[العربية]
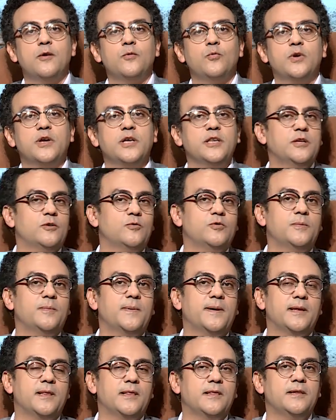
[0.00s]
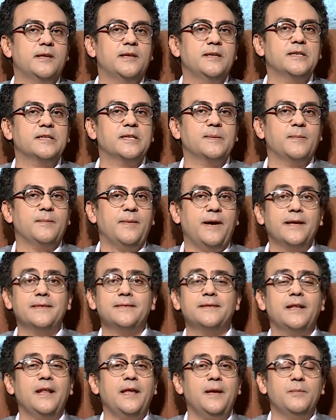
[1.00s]
وكده ويبقى الدنيا تمام
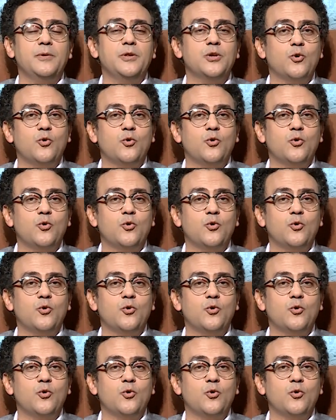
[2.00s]
حتى لاعبين